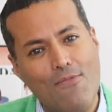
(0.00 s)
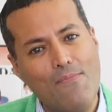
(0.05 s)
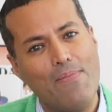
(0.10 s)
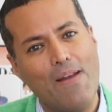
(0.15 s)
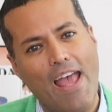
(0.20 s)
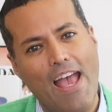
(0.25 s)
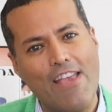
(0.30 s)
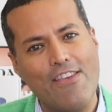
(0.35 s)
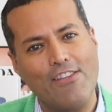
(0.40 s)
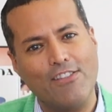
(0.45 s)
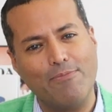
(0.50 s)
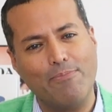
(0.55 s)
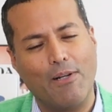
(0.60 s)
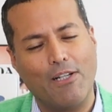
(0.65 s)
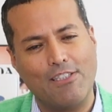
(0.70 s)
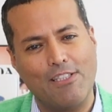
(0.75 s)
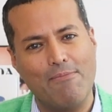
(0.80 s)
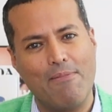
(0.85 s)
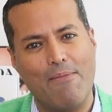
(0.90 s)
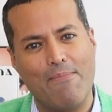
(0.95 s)
cumple años
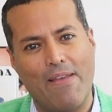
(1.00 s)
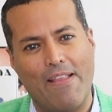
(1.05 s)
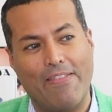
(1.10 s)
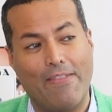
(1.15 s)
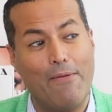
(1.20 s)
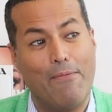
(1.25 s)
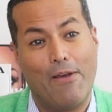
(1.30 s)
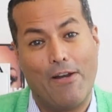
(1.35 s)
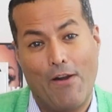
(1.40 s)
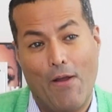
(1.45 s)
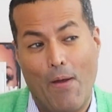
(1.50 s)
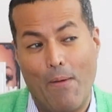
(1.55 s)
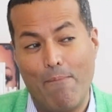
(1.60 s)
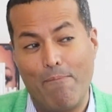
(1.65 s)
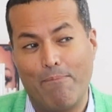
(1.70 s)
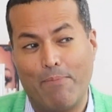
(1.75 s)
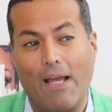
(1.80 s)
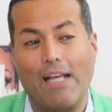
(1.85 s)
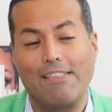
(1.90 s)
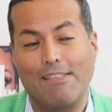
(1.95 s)
próximamente, bueno,
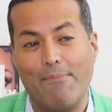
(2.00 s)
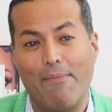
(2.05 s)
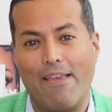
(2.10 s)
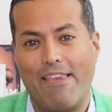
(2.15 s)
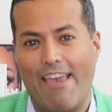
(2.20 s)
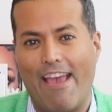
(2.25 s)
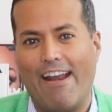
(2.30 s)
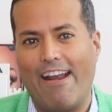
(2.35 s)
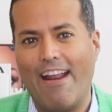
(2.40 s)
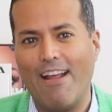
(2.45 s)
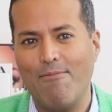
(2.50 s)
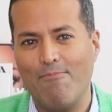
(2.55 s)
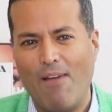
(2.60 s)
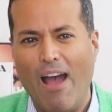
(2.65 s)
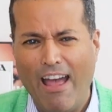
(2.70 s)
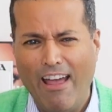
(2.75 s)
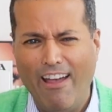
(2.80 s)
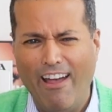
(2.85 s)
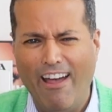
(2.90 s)
casi mañana.